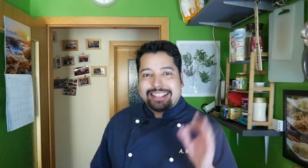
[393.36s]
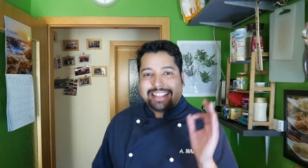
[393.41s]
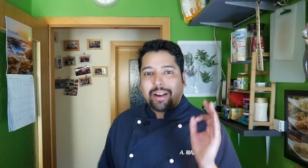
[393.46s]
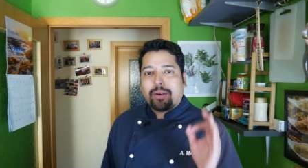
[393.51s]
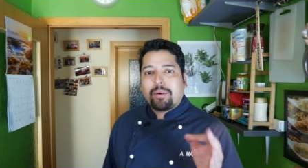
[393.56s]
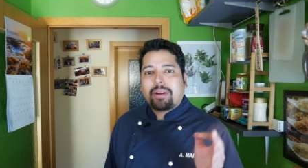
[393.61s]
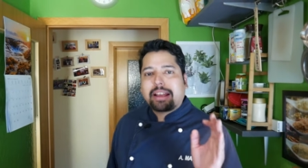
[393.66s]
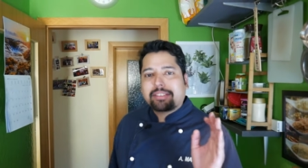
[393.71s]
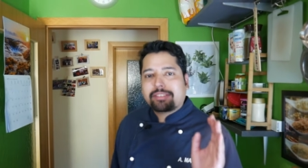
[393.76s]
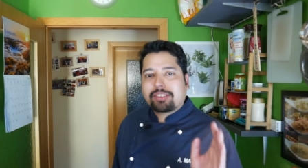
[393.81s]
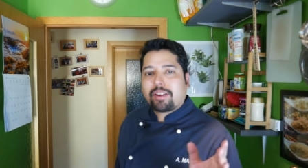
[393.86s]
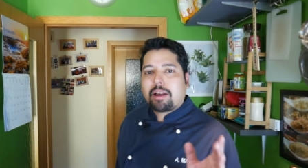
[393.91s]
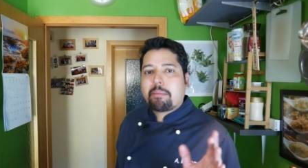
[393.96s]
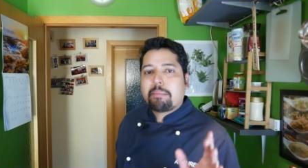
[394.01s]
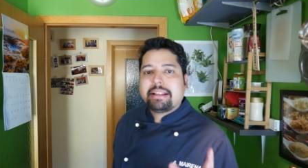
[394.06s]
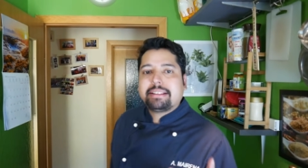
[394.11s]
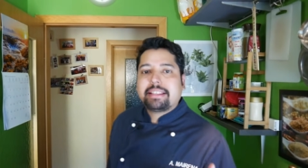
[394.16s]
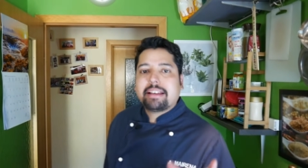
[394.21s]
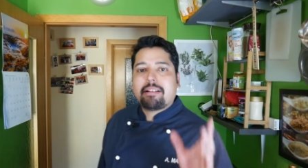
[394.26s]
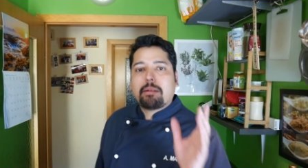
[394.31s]
Y ahora
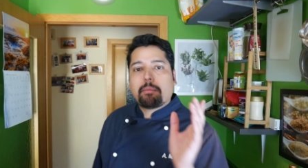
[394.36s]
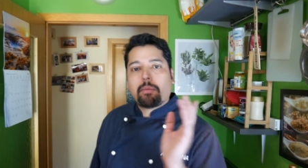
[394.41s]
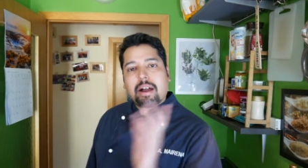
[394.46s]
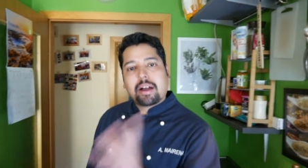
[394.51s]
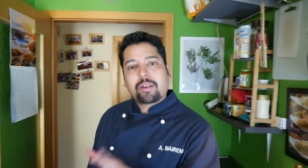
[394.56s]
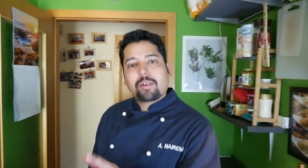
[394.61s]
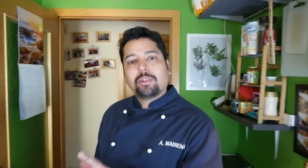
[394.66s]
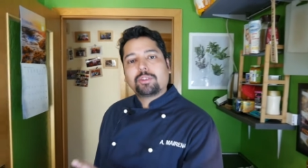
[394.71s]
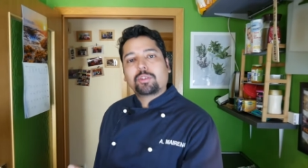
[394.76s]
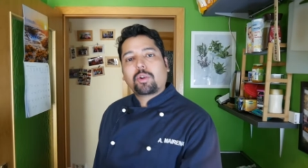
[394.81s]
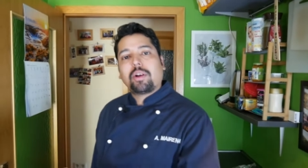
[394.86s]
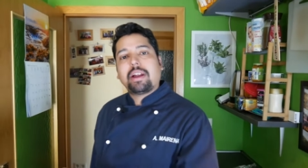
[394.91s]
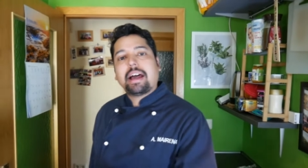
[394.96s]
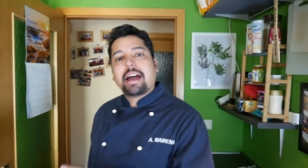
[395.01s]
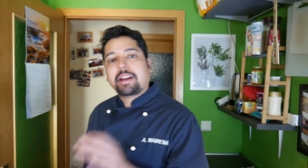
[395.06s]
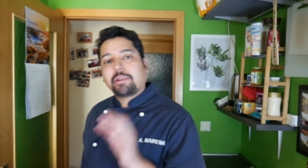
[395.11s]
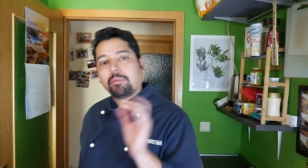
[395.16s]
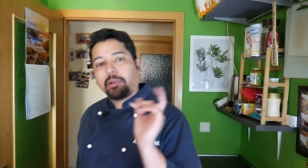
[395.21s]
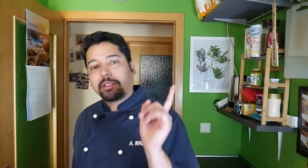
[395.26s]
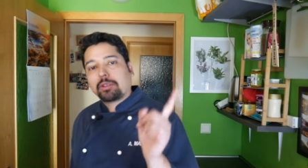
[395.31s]
solamente vamos a
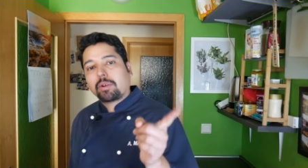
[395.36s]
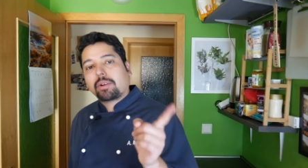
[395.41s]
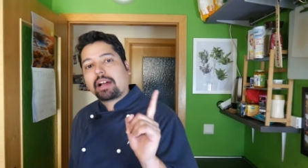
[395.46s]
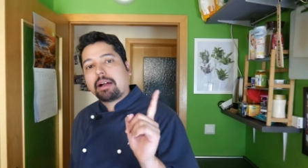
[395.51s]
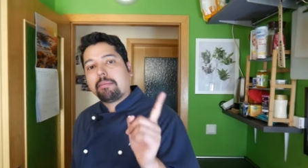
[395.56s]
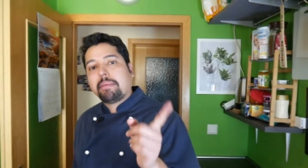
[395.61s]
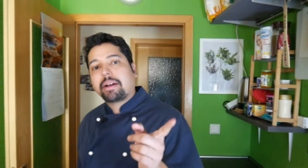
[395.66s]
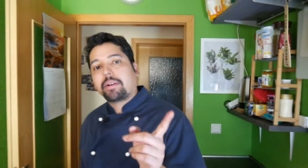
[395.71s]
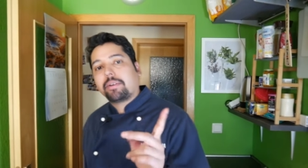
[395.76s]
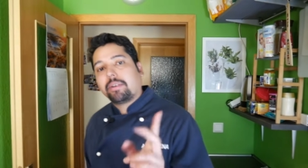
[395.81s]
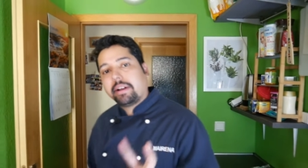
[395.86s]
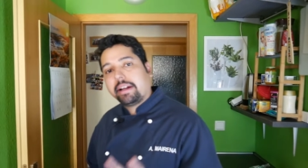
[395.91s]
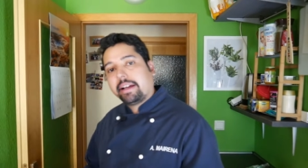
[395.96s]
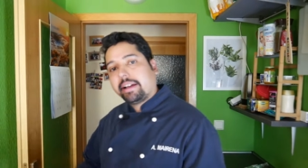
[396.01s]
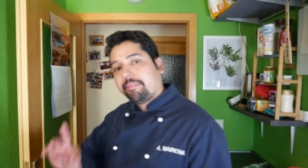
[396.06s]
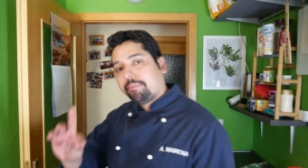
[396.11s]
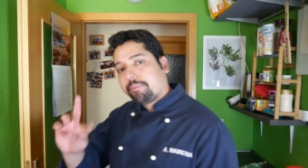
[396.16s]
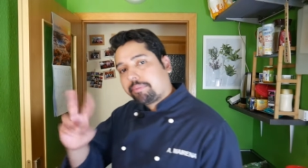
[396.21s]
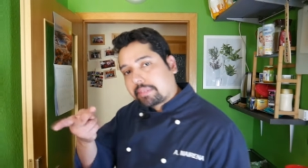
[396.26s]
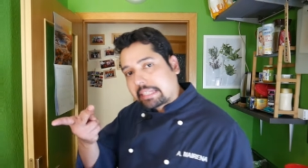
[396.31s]
controlar nuestros
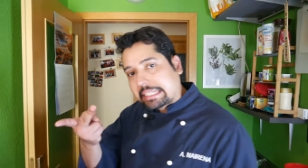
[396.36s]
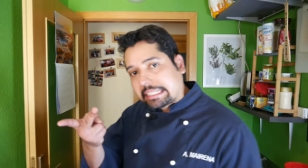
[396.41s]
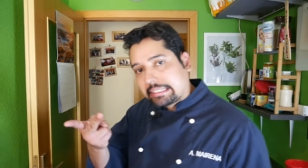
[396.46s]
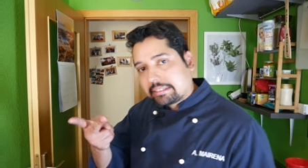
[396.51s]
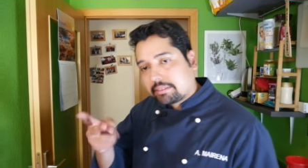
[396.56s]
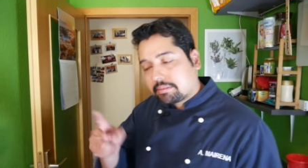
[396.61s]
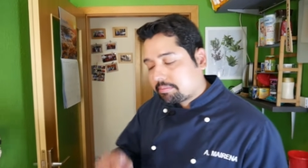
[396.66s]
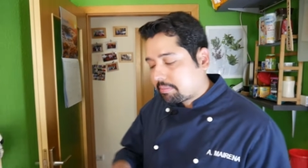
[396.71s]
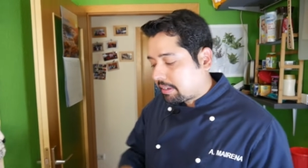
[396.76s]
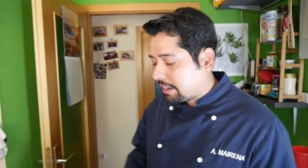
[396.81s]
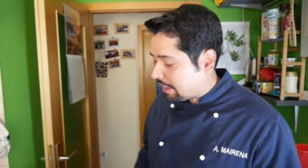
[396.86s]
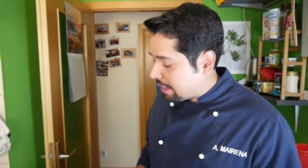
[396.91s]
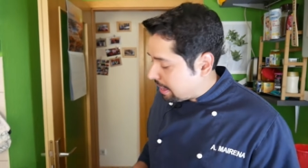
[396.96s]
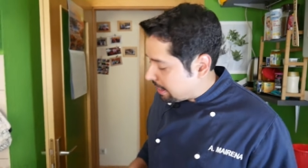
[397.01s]
camarones para